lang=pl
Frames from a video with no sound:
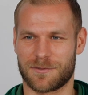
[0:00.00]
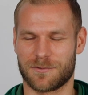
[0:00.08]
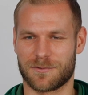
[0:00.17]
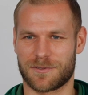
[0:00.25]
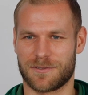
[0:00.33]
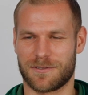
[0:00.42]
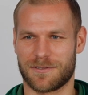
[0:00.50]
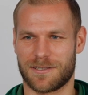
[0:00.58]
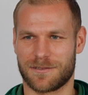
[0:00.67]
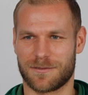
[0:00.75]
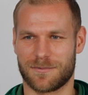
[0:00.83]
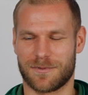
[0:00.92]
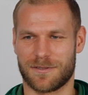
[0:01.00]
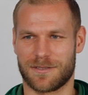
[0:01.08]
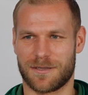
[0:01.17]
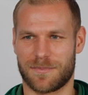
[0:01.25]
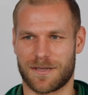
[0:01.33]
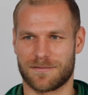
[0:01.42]
kunszt Ronaldo, bo
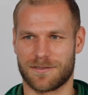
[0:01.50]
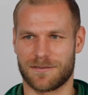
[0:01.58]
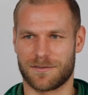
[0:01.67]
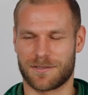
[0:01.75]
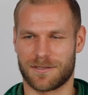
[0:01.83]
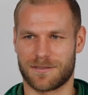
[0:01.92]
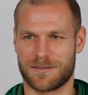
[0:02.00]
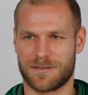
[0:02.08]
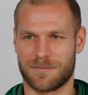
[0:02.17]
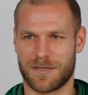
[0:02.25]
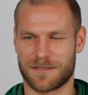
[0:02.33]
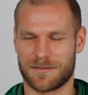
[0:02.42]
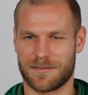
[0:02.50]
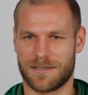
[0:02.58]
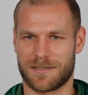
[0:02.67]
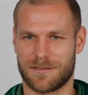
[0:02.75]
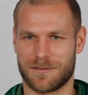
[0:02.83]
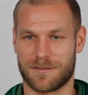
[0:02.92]
naprawdę doszedł bardzo
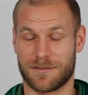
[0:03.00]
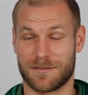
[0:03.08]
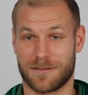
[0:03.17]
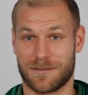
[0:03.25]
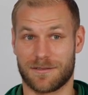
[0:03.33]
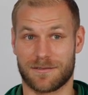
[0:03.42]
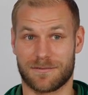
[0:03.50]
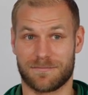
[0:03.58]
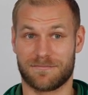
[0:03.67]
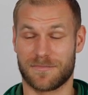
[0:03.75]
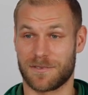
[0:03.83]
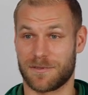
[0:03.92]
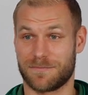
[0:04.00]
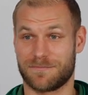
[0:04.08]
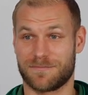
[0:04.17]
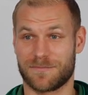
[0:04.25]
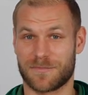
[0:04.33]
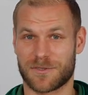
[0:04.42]
daleko i no,
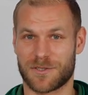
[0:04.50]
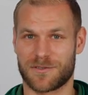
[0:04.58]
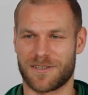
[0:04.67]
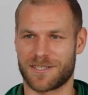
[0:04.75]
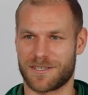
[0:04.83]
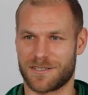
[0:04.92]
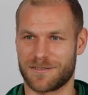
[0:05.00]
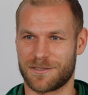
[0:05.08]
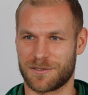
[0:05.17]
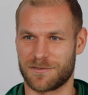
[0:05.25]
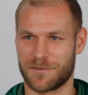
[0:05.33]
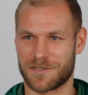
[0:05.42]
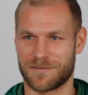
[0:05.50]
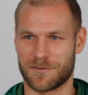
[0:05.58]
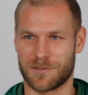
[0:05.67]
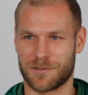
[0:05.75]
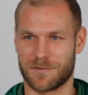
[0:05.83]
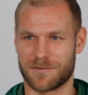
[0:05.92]
żyć w erze tych dwóch
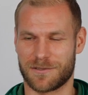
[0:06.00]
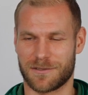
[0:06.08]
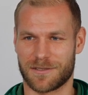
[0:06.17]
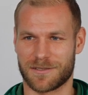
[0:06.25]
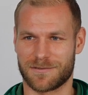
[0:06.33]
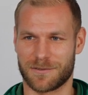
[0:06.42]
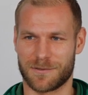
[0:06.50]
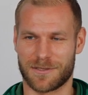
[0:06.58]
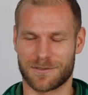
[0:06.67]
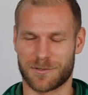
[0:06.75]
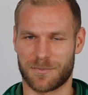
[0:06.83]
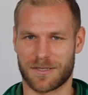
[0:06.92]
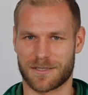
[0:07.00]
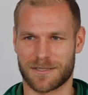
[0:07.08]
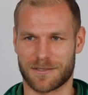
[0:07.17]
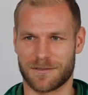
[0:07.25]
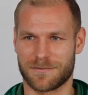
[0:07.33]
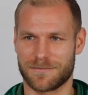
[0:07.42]
zawodników to jest w ogóle coś
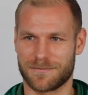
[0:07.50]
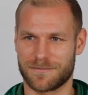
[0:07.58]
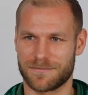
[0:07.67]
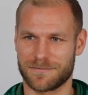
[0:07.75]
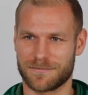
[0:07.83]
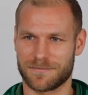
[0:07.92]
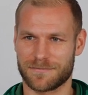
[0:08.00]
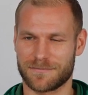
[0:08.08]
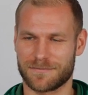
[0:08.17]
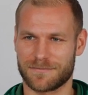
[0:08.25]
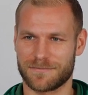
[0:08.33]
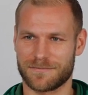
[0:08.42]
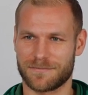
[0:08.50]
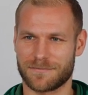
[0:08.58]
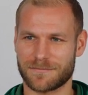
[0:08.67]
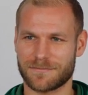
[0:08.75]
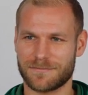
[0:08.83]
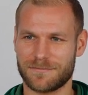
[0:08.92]
pięknego. Manchester
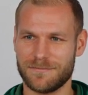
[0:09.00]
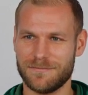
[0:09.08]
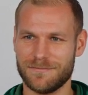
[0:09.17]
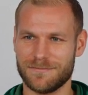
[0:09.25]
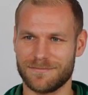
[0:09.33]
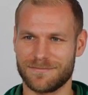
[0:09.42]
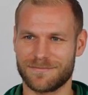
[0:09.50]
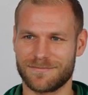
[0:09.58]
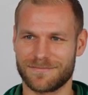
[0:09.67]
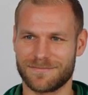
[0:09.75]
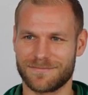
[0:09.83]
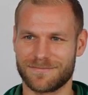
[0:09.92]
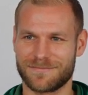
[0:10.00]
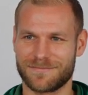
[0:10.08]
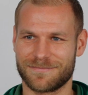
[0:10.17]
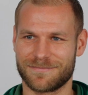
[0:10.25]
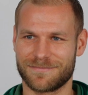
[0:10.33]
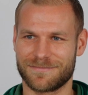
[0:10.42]
City czy Manchester
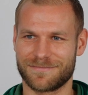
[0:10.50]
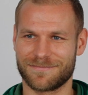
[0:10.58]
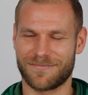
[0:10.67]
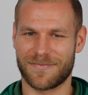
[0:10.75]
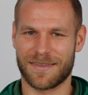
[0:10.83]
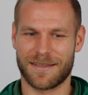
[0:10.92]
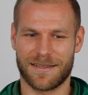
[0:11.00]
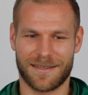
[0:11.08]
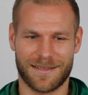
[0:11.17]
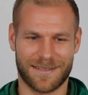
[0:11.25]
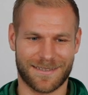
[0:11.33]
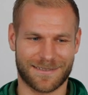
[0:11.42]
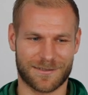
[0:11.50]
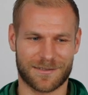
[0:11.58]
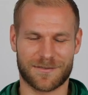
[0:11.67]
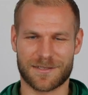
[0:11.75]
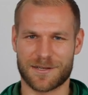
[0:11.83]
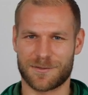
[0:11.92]
United? No
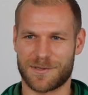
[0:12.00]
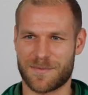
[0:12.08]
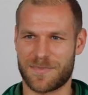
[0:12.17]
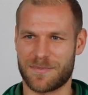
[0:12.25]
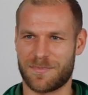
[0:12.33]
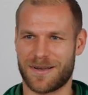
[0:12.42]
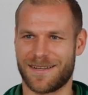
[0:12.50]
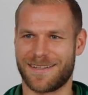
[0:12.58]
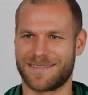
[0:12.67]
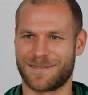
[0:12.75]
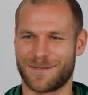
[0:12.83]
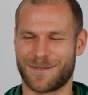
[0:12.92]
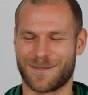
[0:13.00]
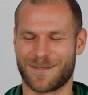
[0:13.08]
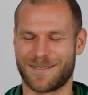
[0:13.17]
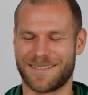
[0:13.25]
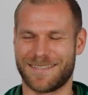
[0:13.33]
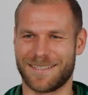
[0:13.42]
ze względu na Pepa to
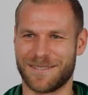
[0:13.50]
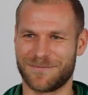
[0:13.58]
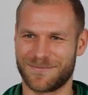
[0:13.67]
City.